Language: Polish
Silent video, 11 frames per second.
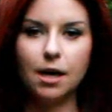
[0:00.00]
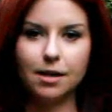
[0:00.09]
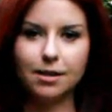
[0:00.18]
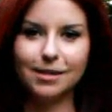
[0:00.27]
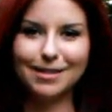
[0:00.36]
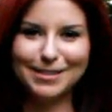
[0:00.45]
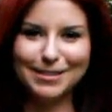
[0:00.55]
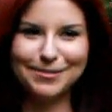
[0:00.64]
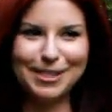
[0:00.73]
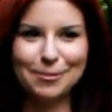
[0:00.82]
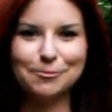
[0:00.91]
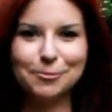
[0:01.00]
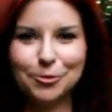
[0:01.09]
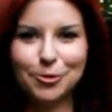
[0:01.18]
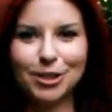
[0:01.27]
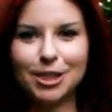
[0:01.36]
e, wiadomo,
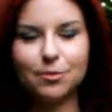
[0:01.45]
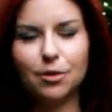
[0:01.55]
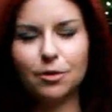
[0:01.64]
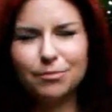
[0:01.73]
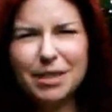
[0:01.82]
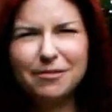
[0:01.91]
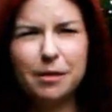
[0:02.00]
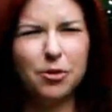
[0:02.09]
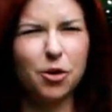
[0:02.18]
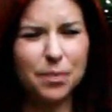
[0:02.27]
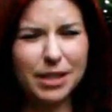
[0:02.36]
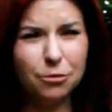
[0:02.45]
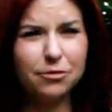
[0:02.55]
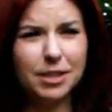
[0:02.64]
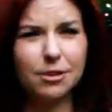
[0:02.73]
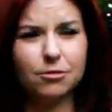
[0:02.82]
dużo rzeczy, bo powiem Wam,
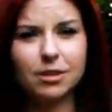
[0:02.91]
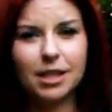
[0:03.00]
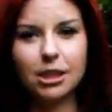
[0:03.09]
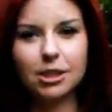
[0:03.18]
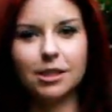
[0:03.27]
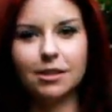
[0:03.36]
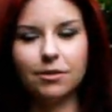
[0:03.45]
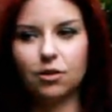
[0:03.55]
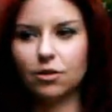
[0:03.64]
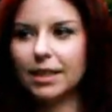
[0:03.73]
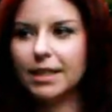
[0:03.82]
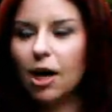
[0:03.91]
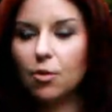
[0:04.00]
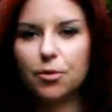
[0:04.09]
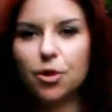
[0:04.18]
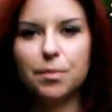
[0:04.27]
kopertówki są strasznie niewygodne. Ja
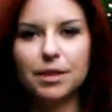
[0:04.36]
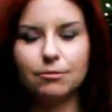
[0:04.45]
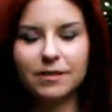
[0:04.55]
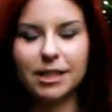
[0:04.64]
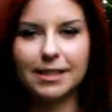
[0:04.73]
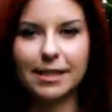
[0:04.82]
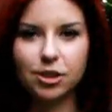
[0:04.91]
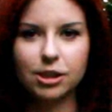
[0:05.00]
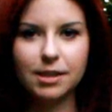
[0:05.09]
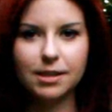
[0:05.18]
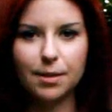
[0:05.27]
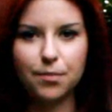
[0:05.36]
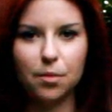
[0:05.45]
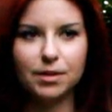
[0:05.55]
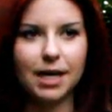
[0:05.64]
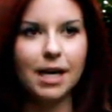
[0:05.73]
o kopertówce zawsze gdzieś
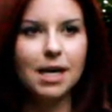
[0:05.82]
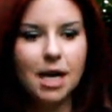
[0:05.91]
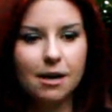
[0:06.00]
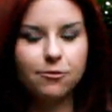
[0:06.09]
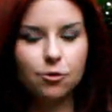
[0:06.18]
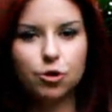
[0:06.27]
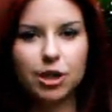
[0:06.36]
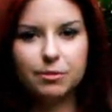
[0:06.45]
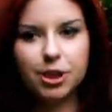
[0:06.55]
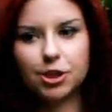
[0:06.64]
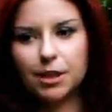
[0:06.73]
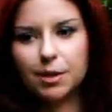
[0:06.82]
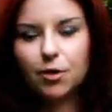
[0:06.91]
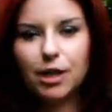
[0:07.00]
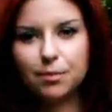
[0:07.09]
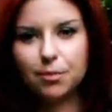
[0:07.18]
zapomnę, wkurzam się, że nie
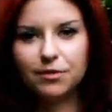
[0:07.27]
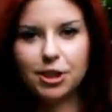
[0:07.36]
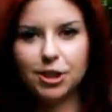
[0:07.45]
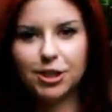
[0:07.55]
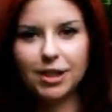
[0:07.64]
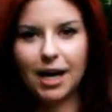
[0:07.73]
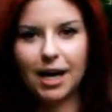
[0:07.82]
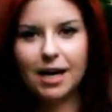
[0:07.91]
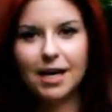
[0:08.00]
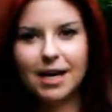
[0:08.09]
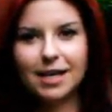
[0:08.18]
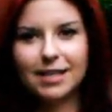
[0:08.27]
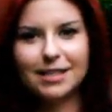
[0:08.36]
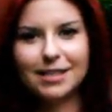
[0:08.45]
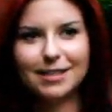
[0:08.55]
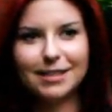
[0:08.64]
mogę jej powiesić na,
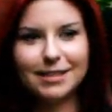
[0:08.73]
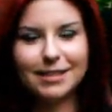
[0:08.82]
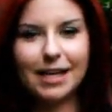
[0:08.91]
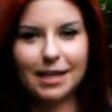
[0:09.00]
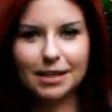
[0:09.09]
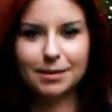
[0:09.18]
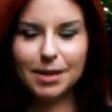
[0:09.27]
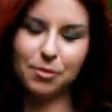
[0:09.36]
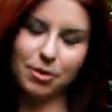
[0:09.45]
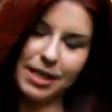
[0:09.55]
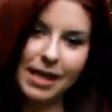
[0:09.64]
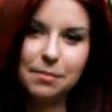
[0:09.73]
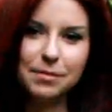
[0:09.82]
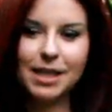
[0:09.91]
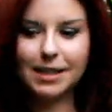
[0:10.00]
e, na, na moje ramię,